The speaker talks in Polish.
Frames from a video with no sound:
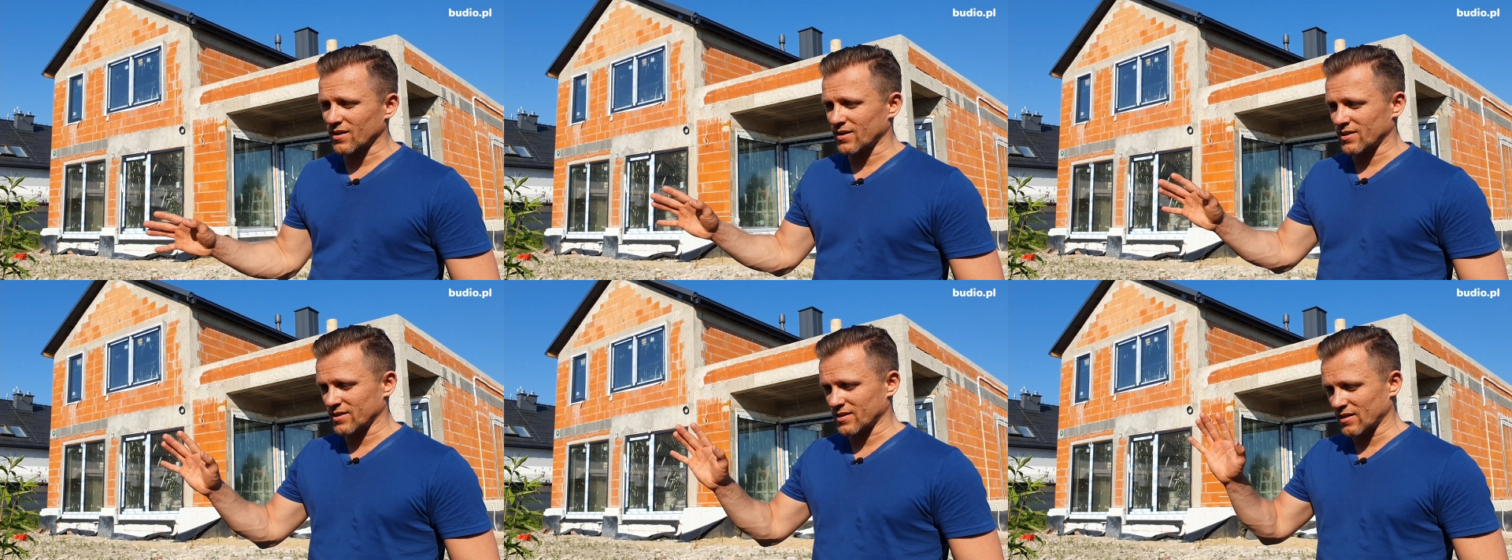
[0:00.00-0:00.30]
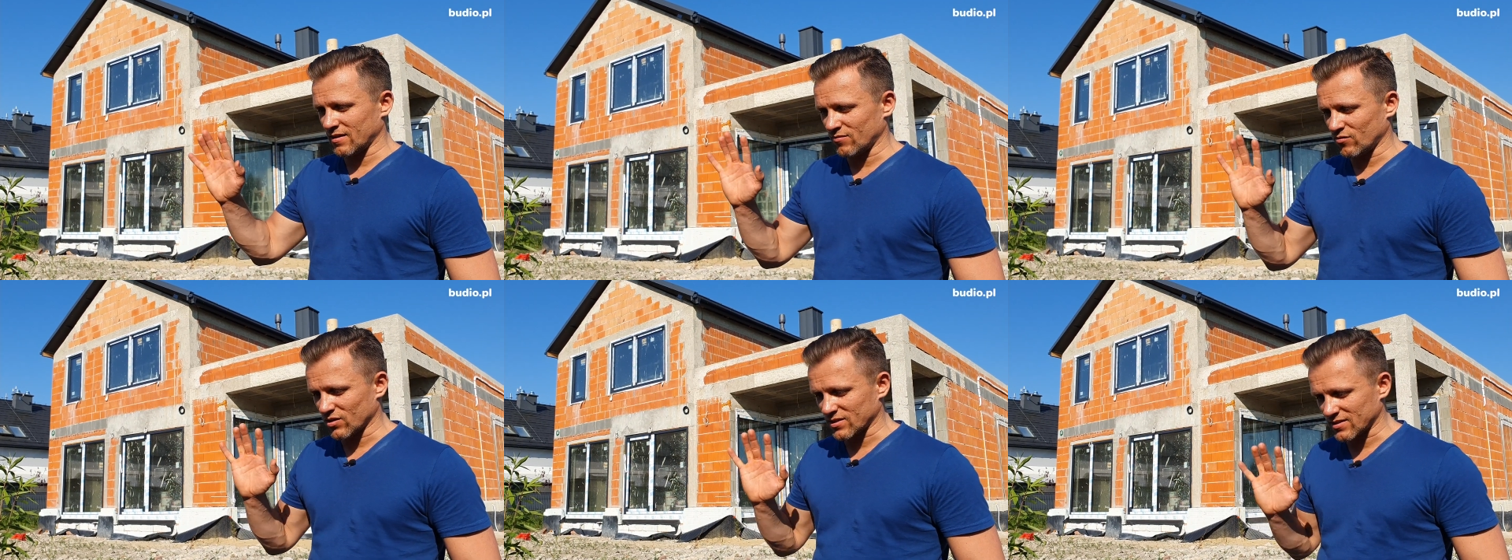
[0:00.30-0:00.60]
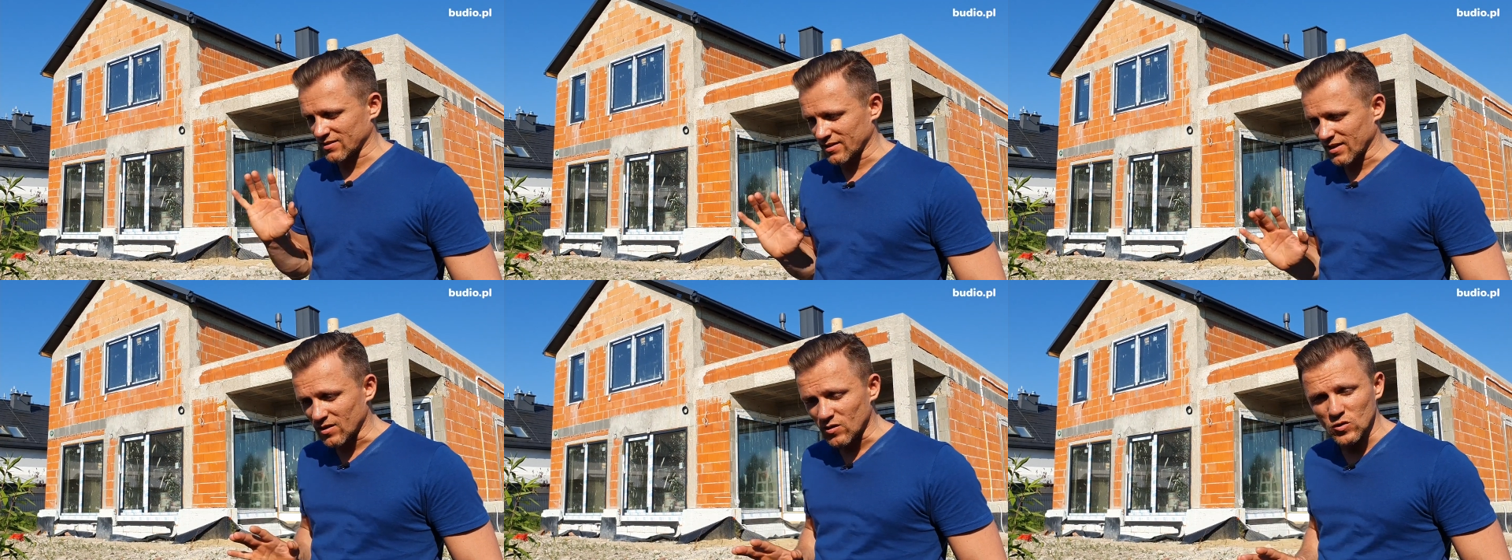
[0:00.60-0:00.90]
ale dla
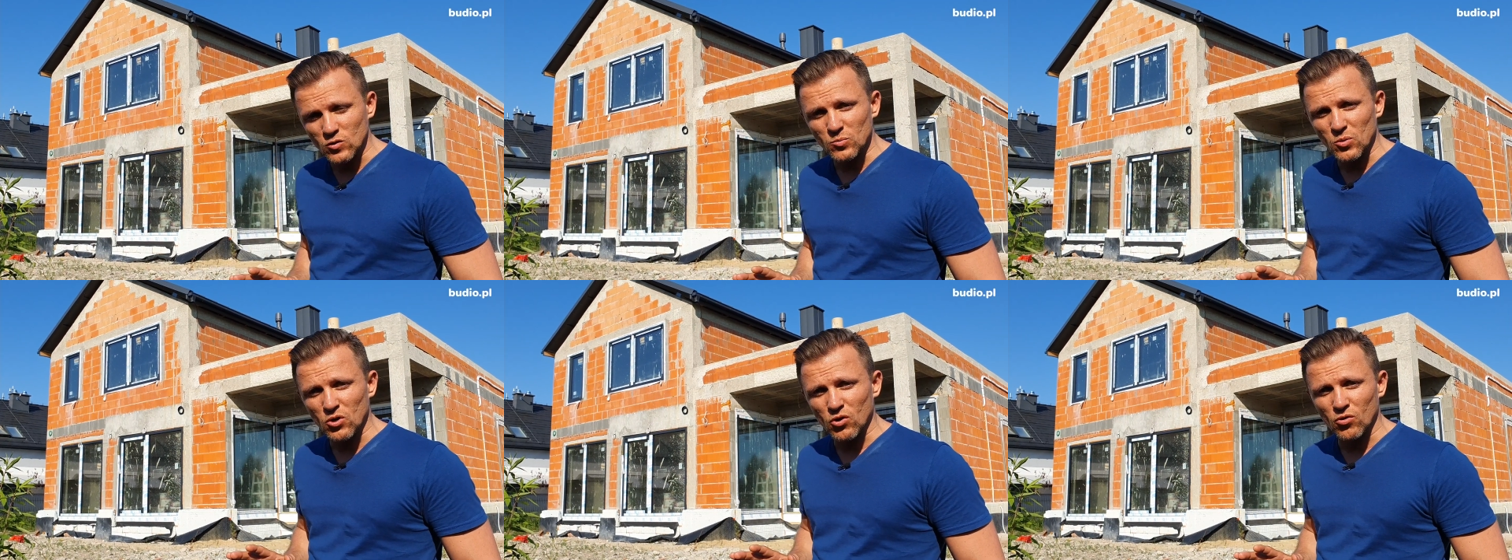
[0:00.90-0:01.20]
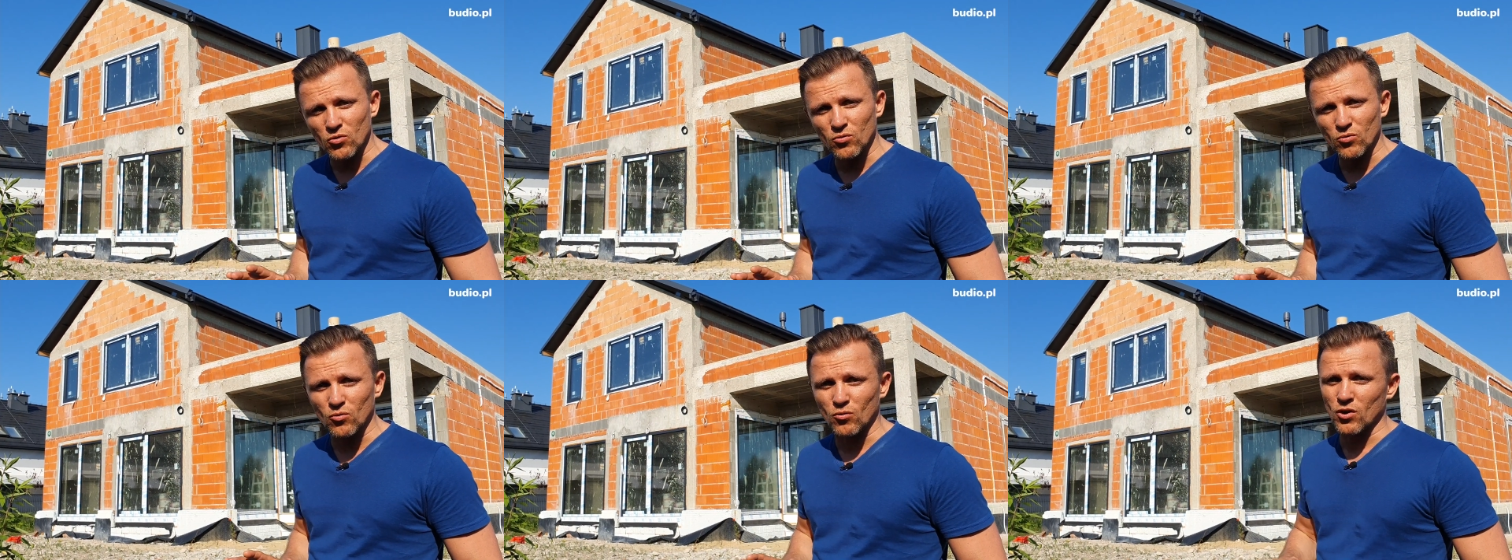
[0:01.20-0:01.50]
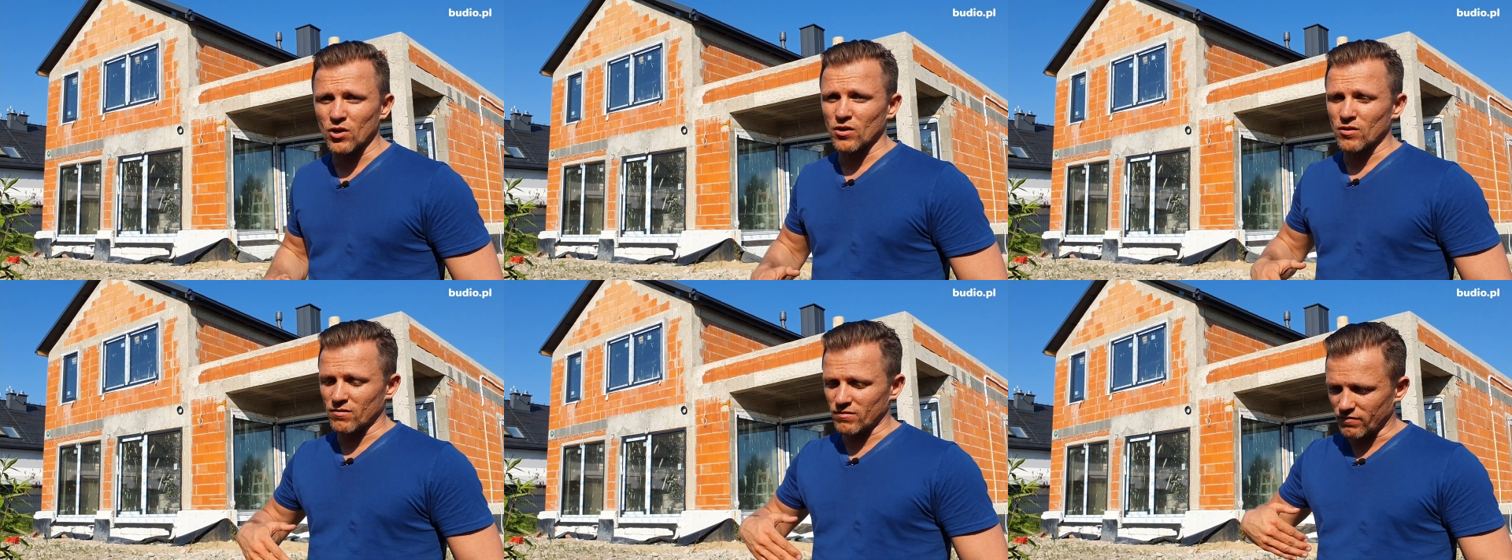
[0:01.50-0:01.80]
własnego spokoju
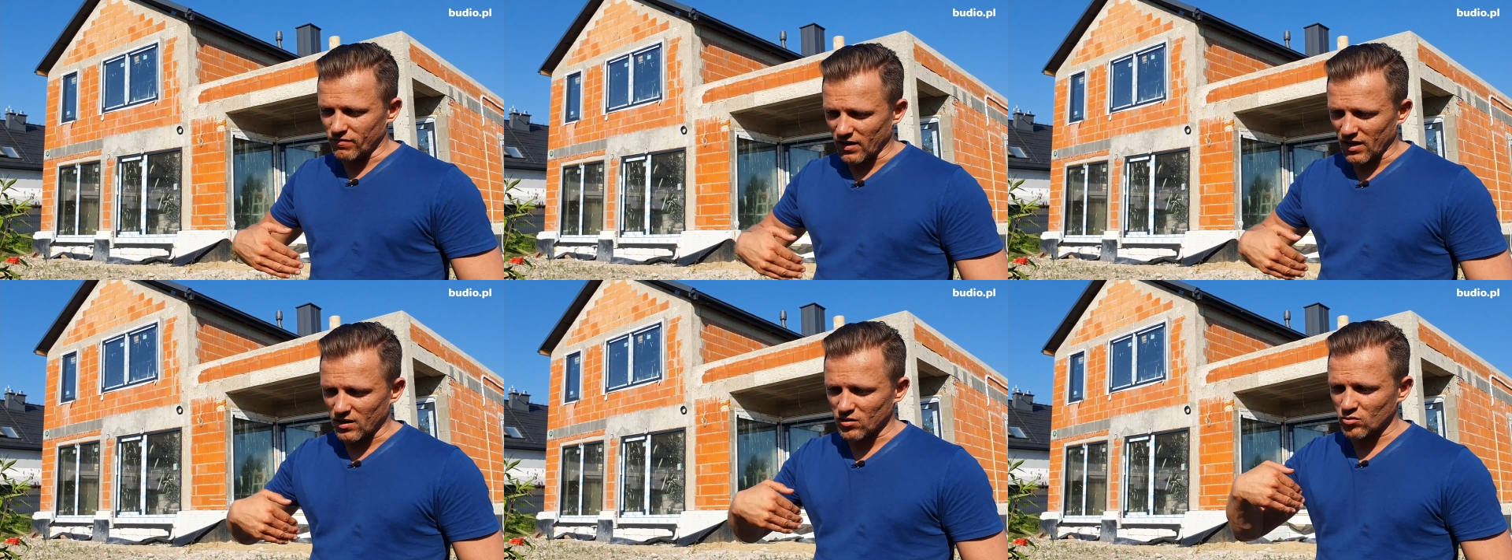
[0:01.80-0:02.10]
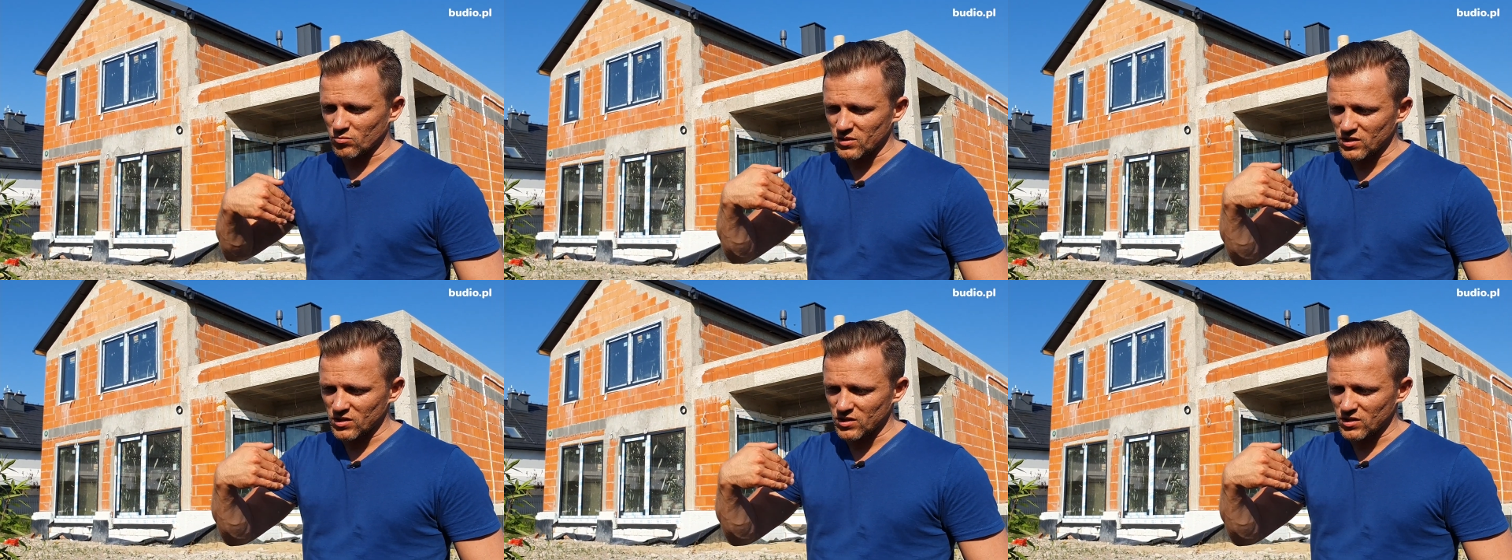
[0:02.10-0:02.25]
warto